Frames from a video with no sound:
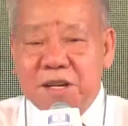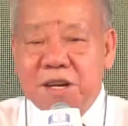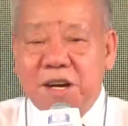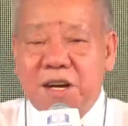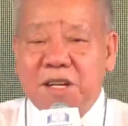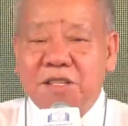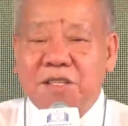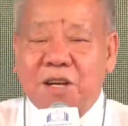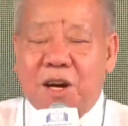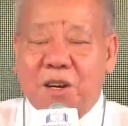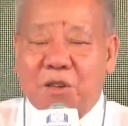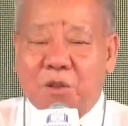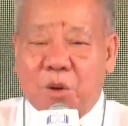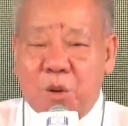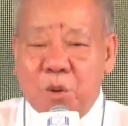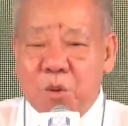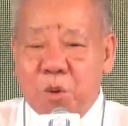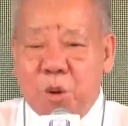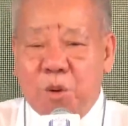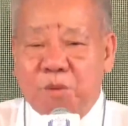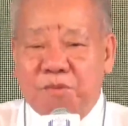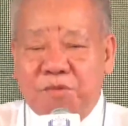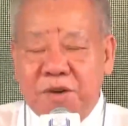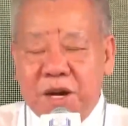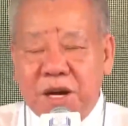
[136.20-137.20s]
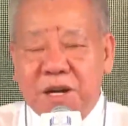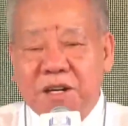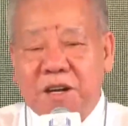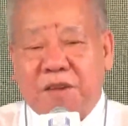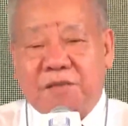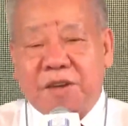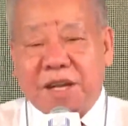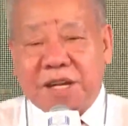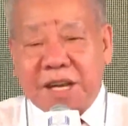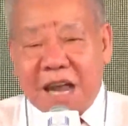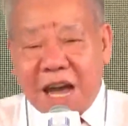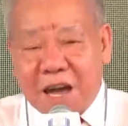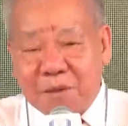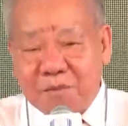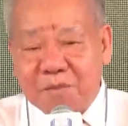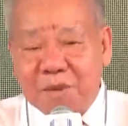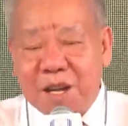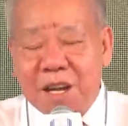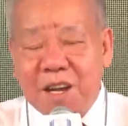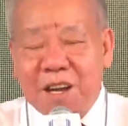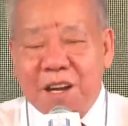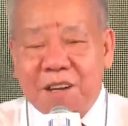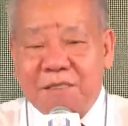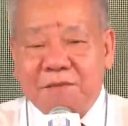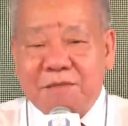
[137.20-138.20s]
Chính trị Quốc gia Sự thật kỳ
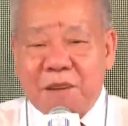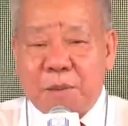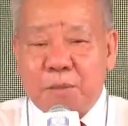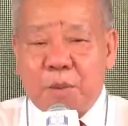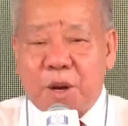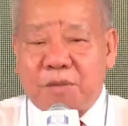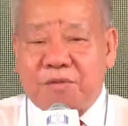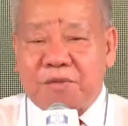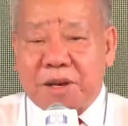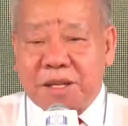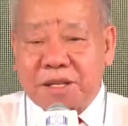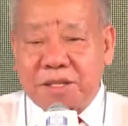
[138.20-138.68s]
vọng đây